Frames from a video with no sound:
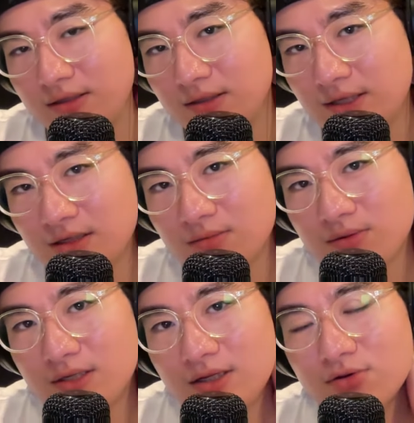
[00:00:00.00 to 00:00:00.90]
久しぶ
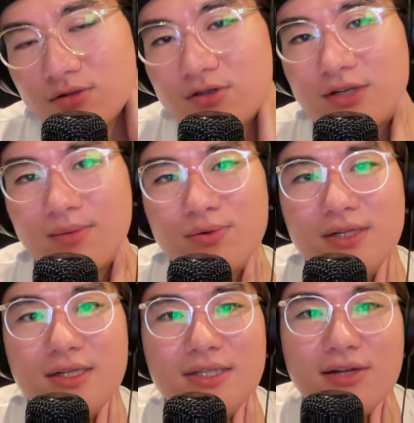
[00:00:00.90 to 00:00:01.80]
りに、44年ぶ
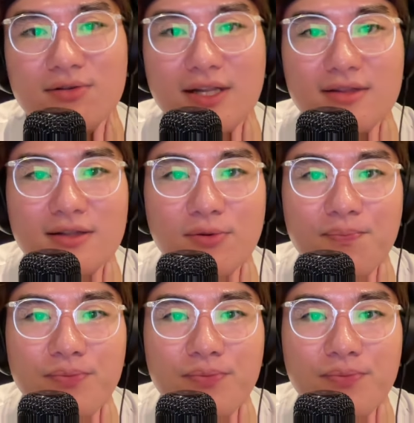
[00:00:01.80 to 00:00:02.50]
りにゼロだったと。